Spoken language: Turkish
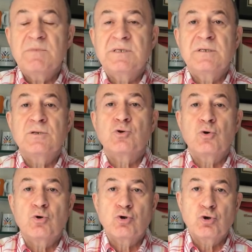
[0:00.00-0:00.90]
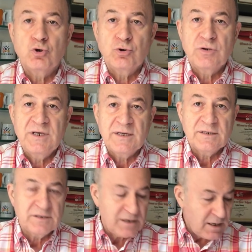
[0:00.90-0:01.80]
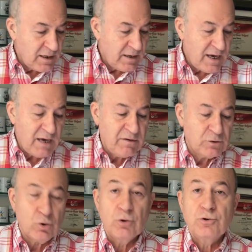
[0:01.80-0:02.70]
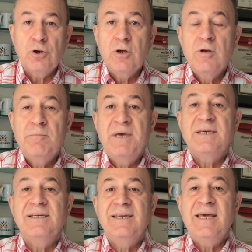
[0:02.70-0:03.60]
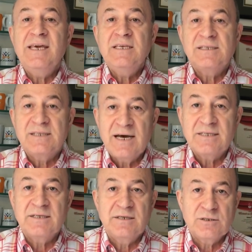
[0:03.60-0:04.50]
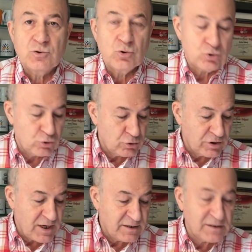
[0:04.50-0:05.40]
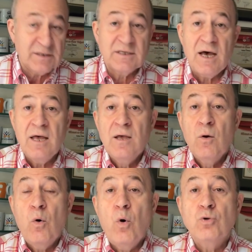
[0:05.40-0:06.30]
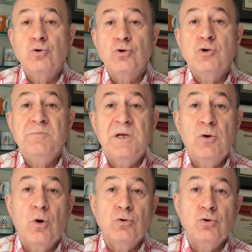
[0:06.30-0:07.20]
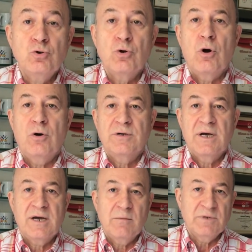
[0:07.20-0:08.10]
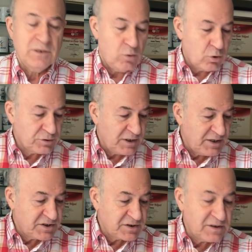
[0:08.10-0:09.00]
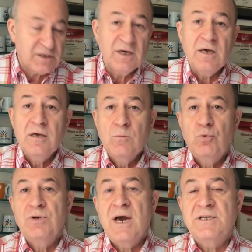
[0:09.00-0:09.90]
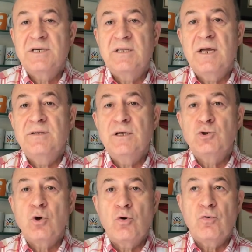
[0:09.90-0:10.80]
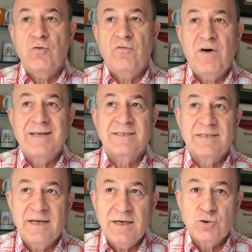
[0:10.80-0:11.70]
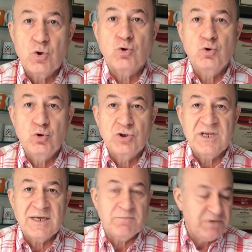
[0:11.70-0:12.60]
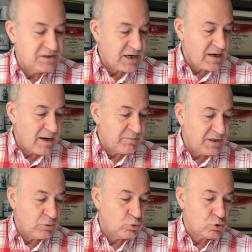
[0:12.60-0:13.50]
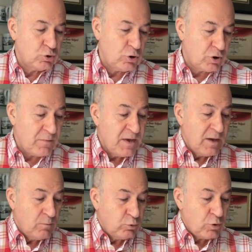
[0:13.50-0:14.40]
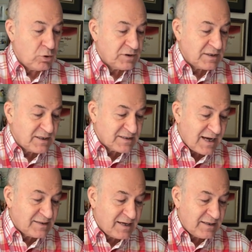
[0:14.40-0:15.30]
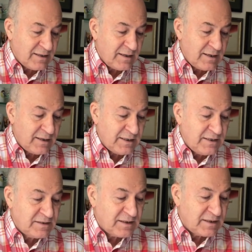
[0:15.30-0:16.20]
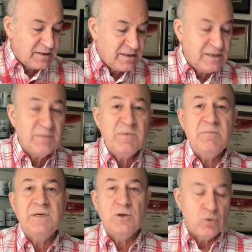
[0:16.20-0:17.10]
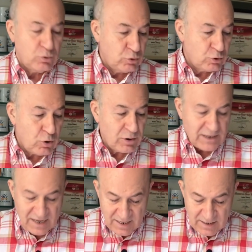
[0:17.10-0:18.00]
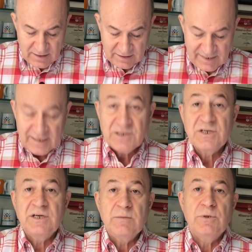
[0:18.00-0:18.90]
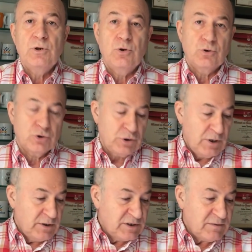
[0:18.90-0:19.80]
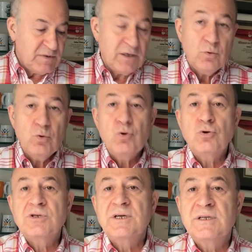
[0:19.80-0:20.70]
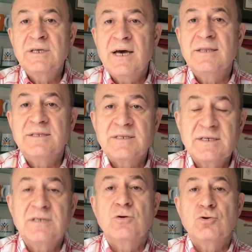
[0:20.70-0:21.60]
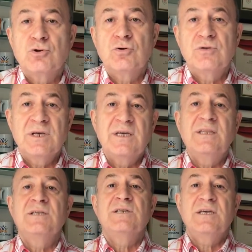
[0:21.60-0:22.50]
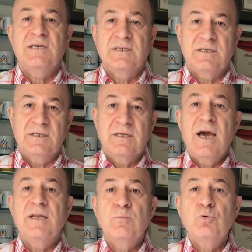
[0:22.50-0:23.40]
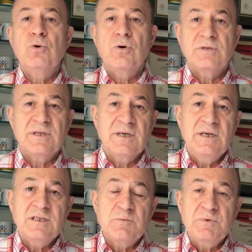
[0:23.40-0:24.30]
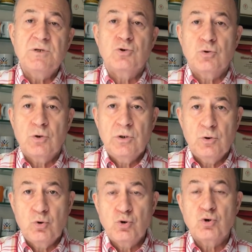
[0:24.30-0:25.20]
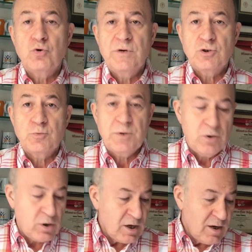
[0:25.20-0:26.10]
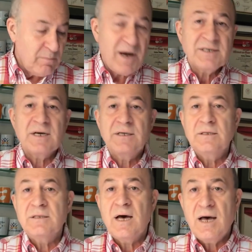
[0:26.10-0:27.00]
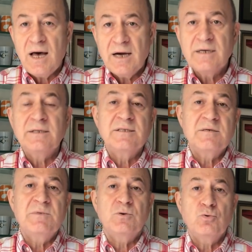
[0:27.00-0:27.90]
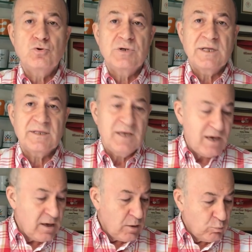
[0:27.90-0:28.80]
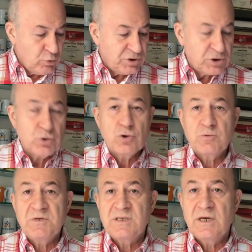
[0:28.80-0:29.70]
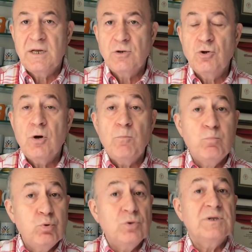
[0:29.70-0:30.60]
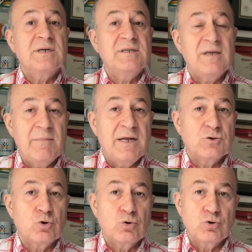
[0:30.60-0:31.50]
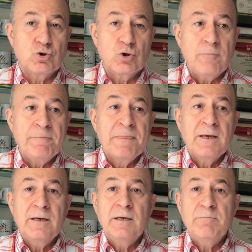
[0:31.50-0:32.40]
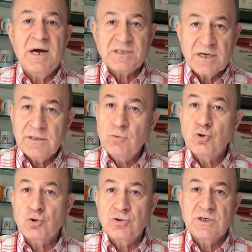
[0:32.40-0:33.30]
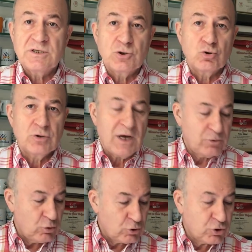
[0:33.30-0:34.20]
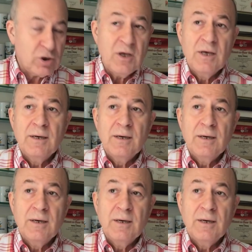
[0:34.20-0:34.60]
mısınız sorusunun yanıtı evet oldu. Peki ne istersiniz sorusunun yanıtıysa 30 milyon euro rakamı ortaya çıktı ki bu gerçekten de çok fazla, çok yüksek bir rakam diye düşünüyorum. Bu noktada zaten e, Inter'in 20 milyon euro ile geleceğini biliyoruz. Şimdi Uğurcan'ın yalnız sezon sonunda gideceği kesin. Yani bu noktada hiçbir e, kuşku ve şüphe yok. Başkanın daha akılcı bir ücretle bu işi çözmesi gerekiyor. Buradaki temel sorun şu. E, başkanın düşüncesi şu daha doğrusu.